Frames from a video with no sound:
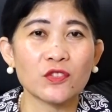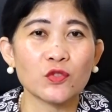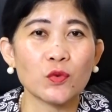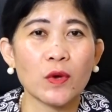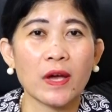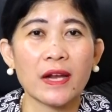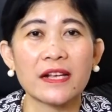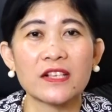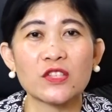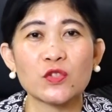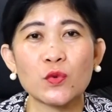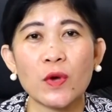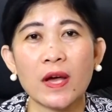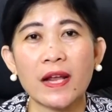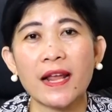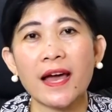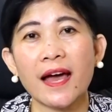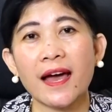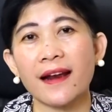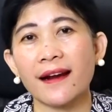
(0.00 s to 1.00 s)

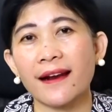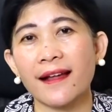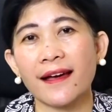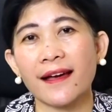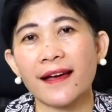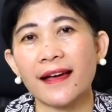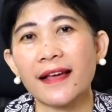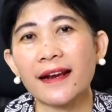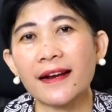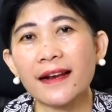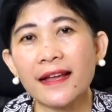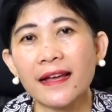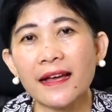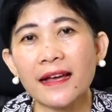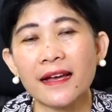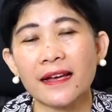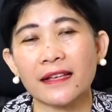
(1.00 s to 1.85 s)
suara-suara alang-alang